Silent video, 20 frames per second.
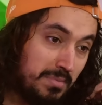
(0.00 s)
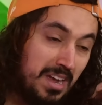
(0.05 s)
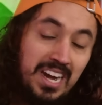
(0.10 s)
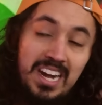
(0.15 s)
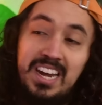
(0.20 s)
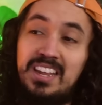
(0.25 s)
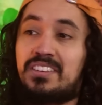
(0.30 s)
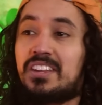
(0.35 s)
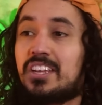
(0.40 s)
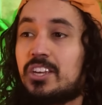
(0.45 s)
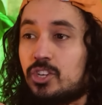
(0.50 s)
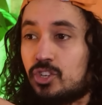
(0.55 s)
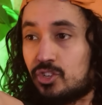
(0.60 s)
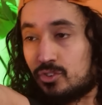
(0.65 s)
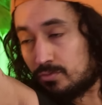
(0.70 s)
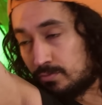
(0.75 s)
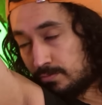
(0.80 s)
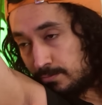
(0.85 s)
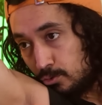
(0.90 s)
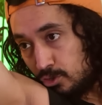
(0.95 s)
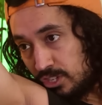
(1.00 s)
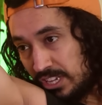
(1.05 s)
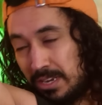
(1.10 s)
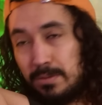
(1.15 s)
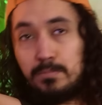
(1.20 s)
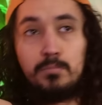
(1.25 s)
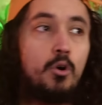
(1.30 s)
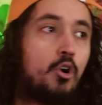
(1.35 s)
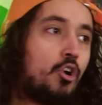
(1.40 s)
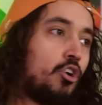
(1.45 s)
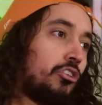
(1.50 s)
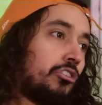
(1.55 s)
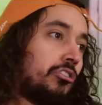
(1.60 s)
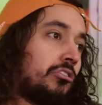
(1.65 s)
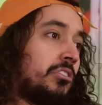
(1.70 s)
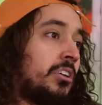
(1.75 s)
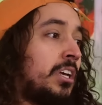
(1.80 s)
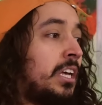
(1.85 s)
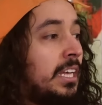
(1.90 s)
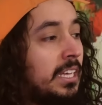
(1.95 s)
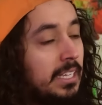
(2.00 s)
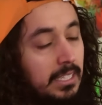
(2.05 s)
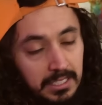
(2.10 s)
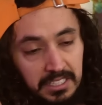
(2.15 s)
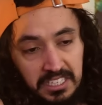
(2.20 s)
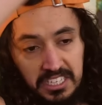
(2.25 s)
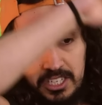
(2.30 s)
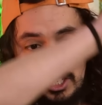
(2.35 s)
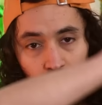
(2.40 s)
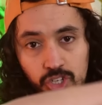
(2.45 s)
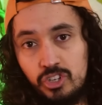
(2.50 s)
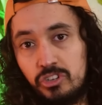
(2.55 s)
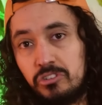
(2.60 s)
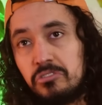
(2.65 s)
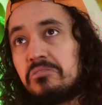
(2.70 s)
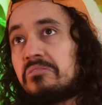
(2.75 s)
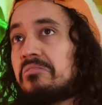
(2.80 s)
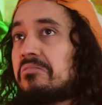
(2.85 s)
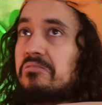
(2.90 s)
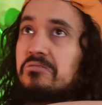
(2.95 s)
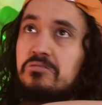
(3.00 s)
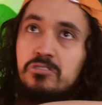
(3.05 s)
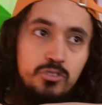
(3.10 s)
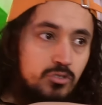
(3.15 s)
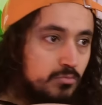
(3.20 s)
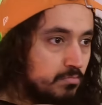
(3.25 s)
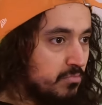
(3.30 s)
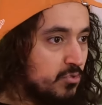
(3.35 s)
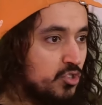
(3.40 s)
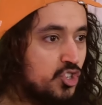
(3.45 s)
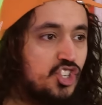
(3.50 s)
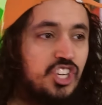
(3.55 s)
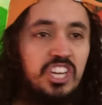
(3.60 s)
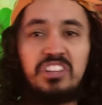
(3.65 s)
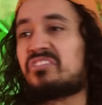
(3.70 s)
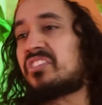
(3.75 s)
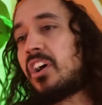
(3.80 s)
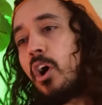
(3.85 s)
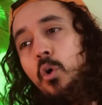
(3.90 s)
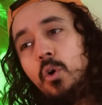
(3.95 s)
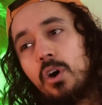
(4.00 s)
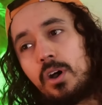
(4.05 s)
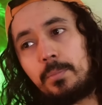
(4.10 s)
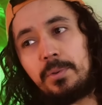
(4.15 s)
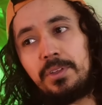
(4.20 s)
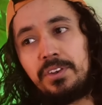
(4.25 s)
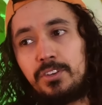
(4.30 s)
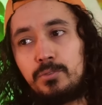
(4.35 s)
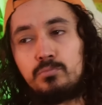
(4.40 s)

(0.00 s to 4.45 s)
Bangladesch, wo jeden Morgen ich Shit-Taucher bin.